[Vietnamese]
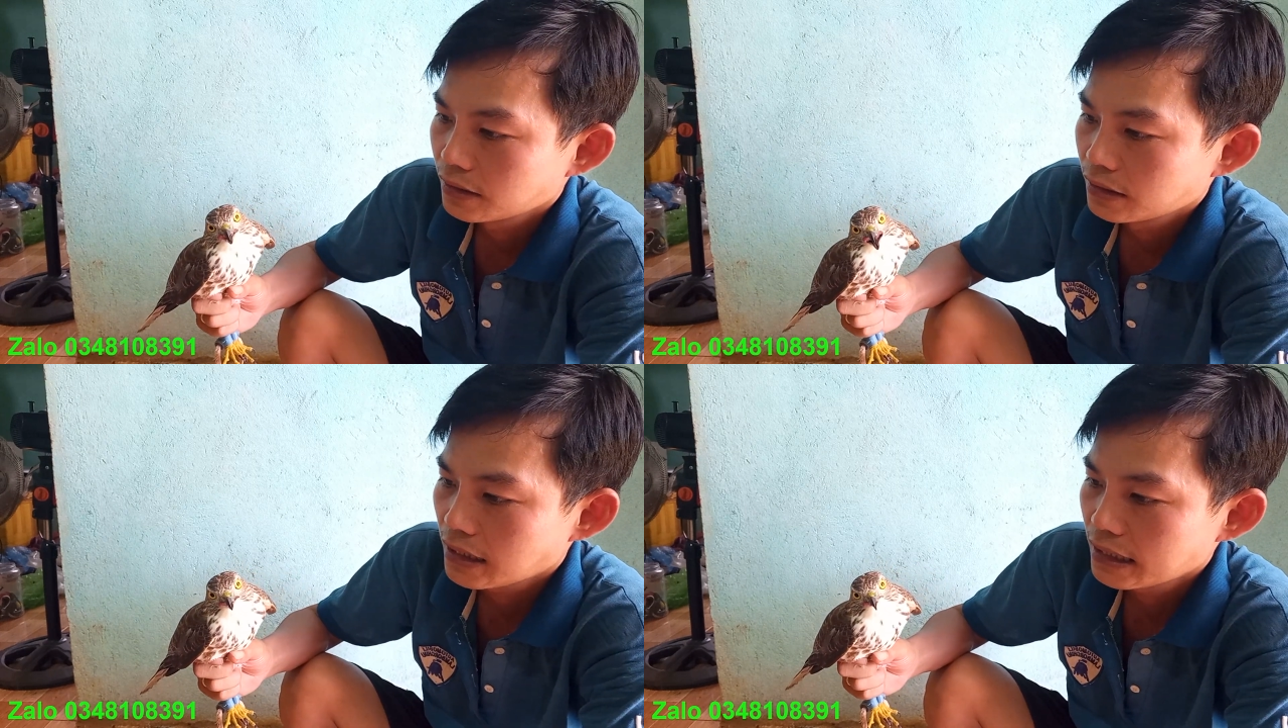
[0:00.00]

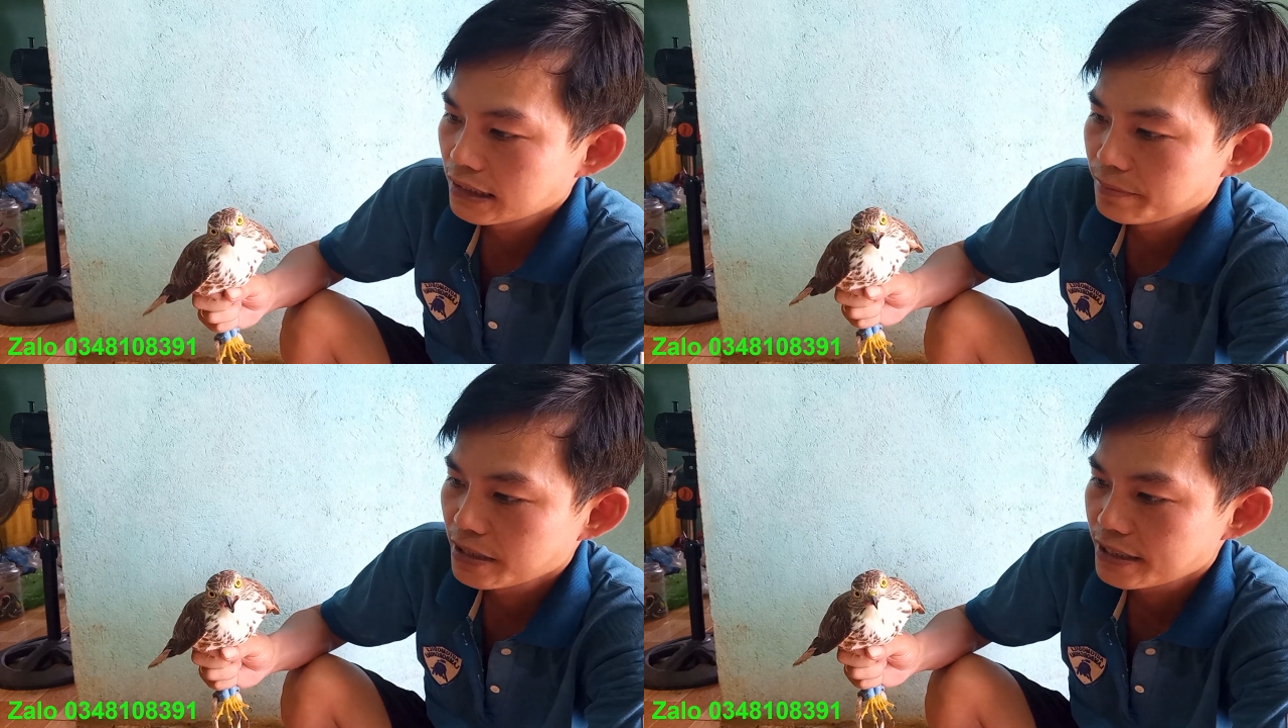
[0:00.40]
Tự ăn
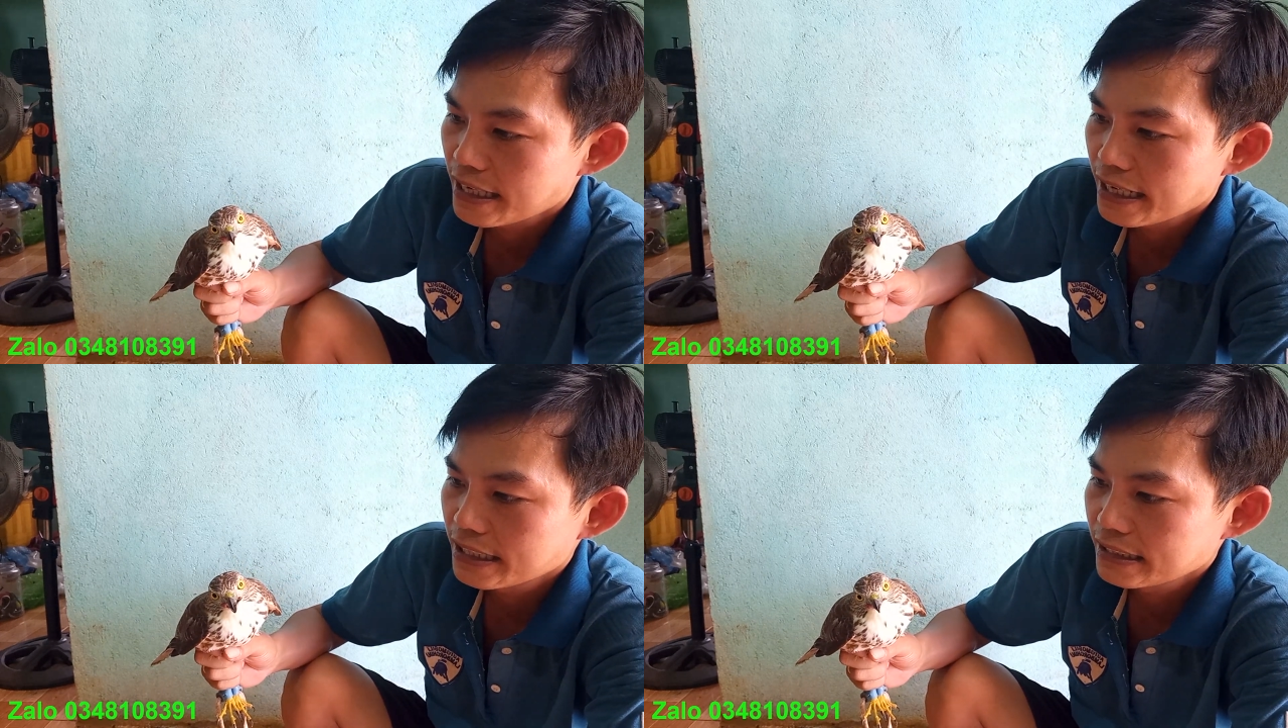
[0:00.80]
thì mình
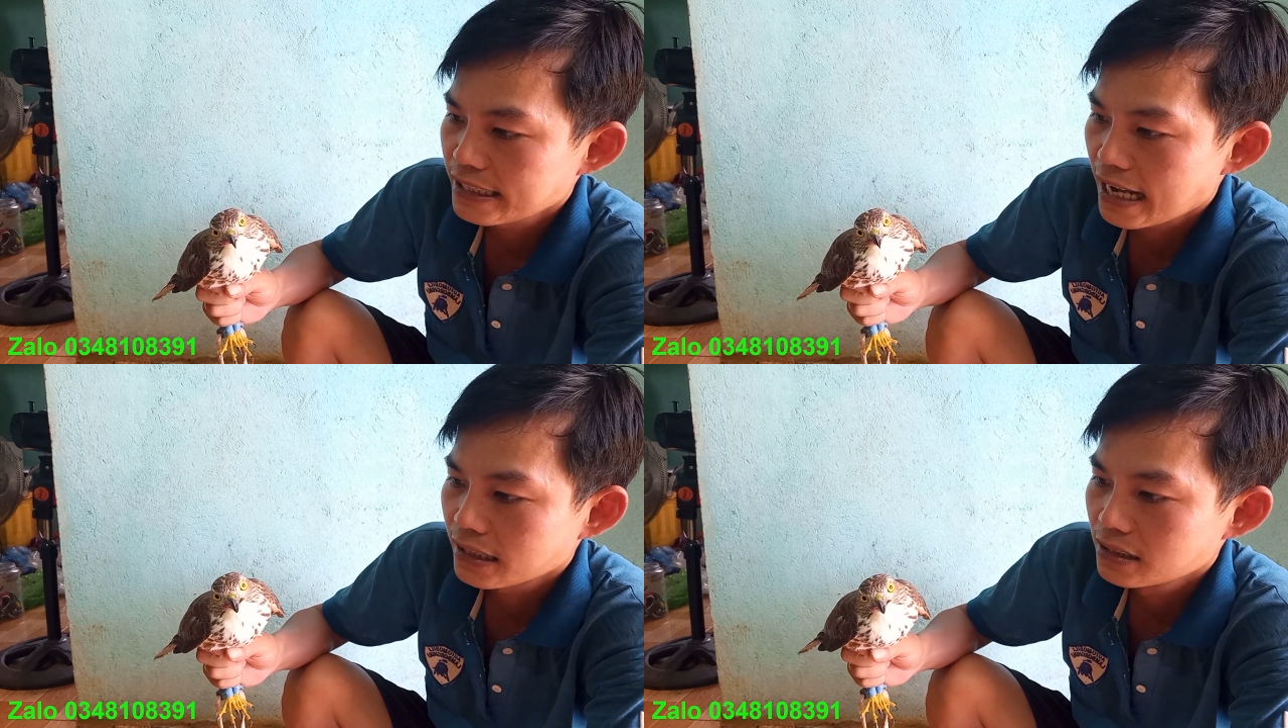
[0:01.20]
sẽ
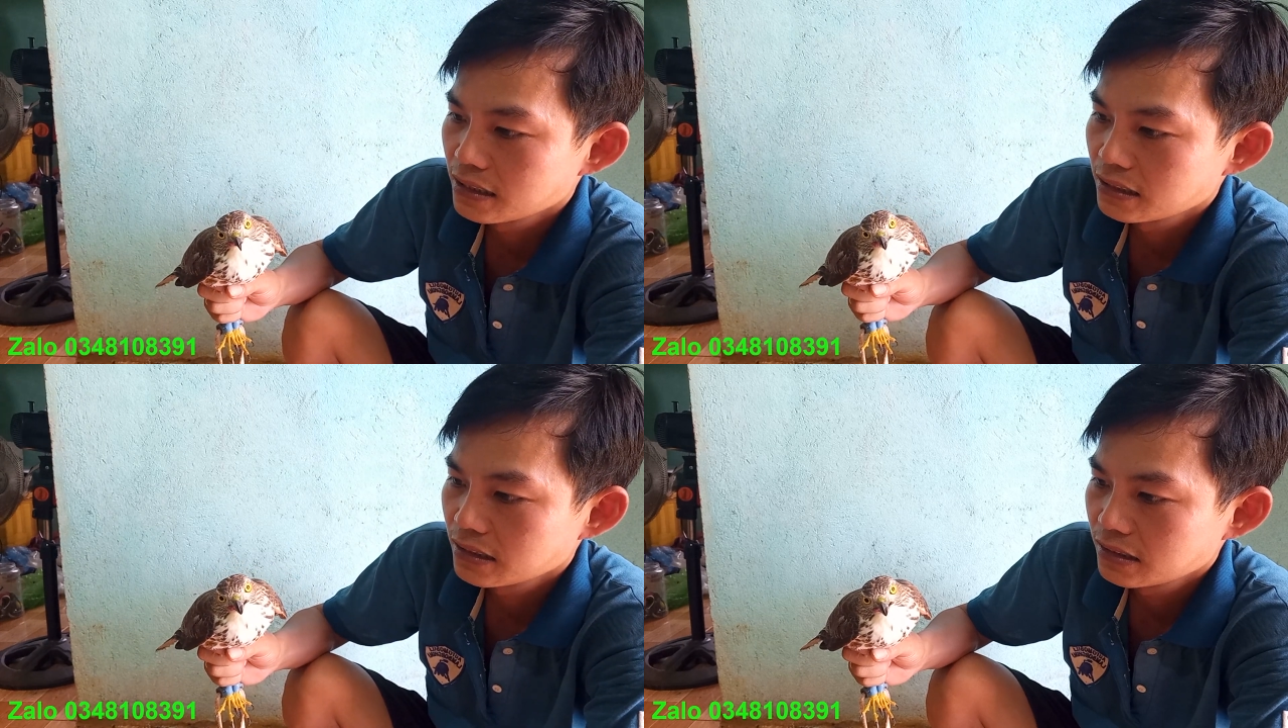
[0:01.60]
nhàn
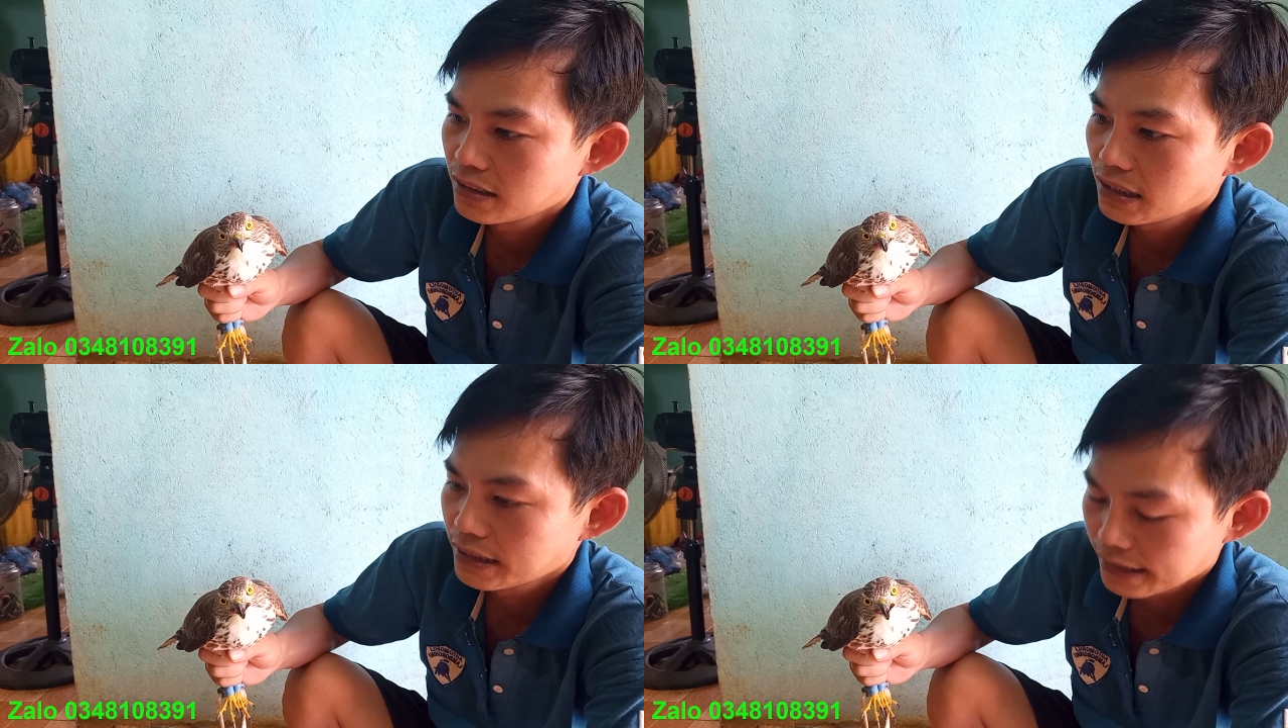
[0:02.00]
hơn
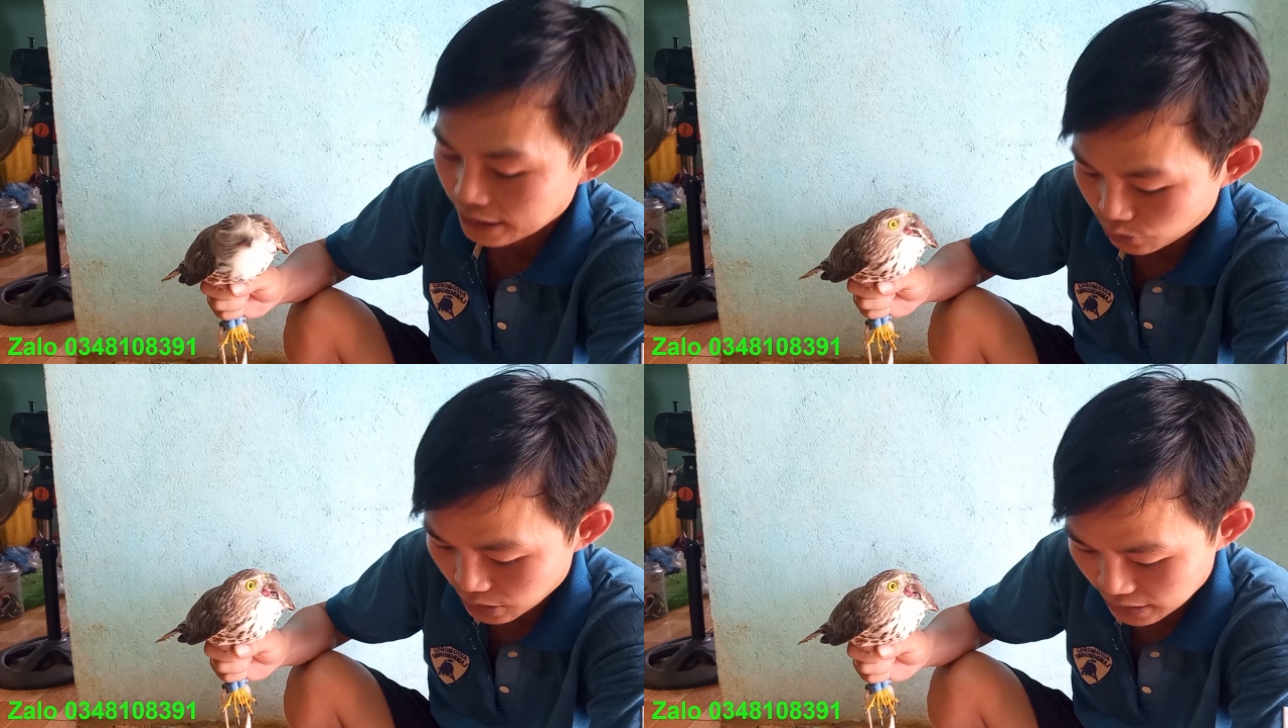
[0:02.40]
rất là
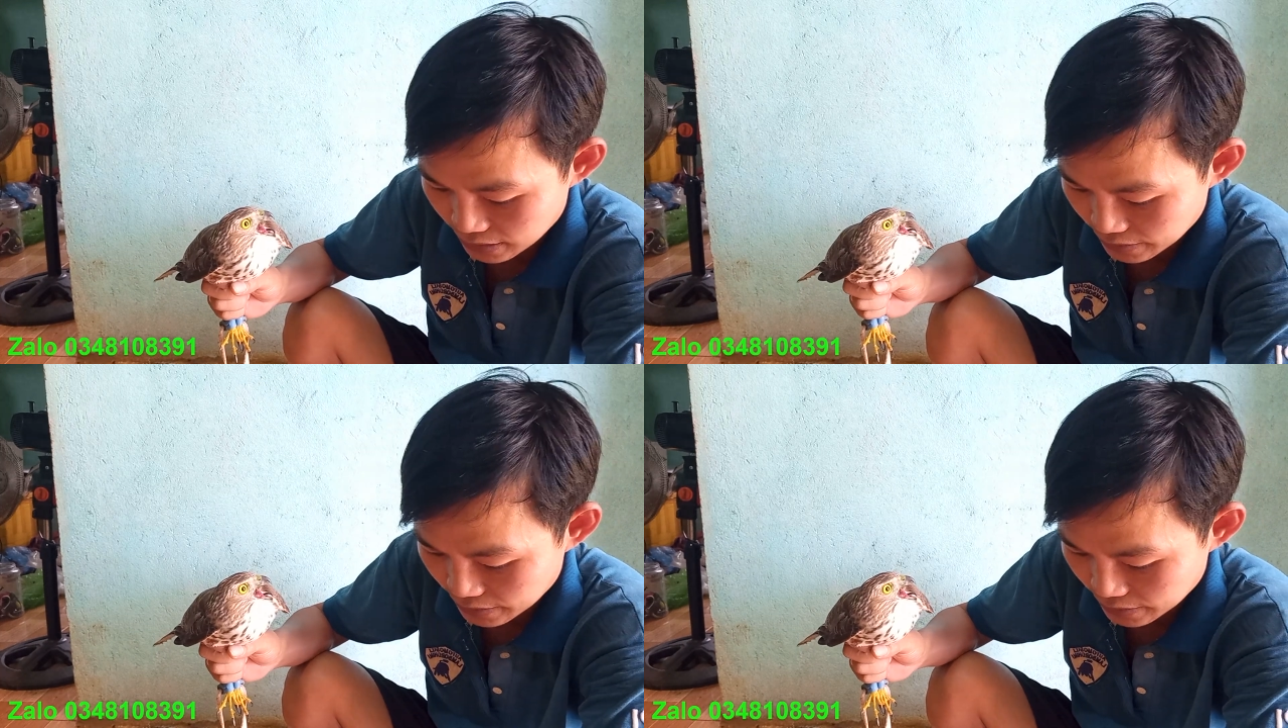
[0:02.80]
nhiều luôn.